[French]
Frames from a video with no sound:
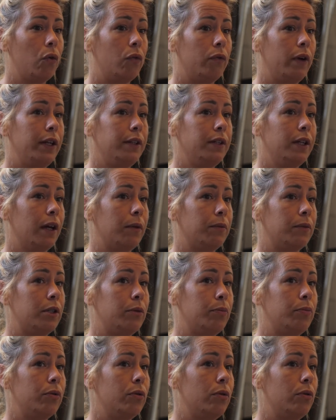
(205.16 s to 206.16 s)
on va dire un
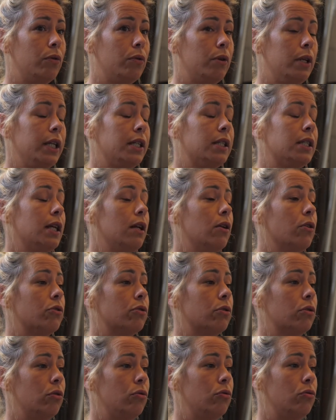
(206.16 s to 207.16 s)
petit peu
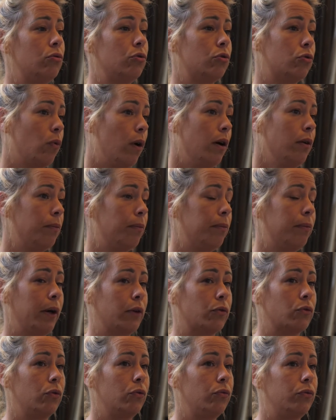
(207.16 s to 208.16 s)
l'excellence du soin
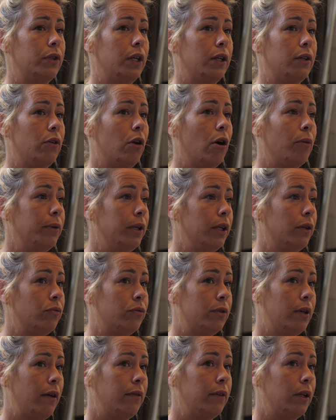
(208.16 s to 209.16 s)
parce que vous êtes normé et
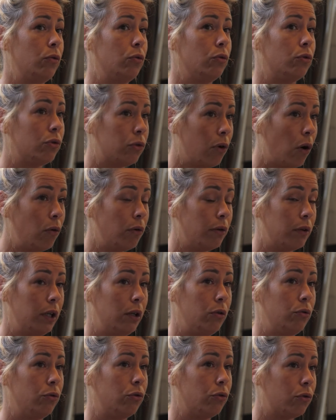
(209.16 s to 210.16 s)
que vous avez le temps
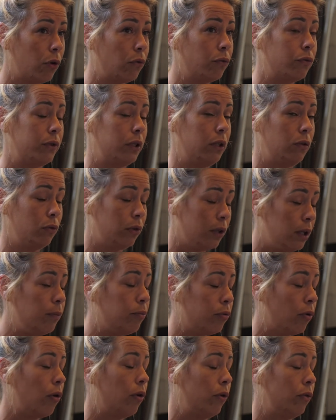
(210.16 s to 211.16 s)
et le temps vous est
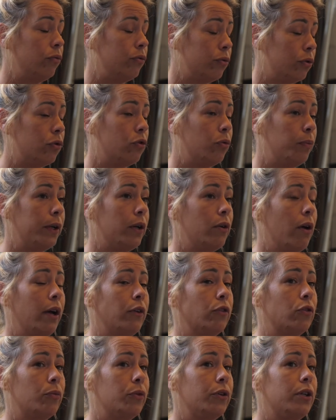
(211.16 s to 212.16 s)
donné pour euh, vous occuper
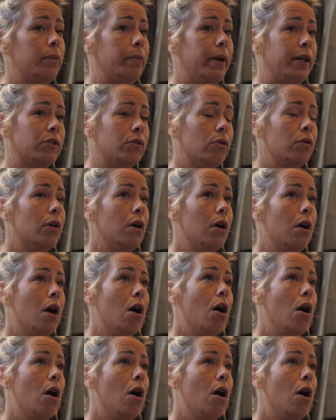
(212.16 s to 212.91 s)
correctement des patients.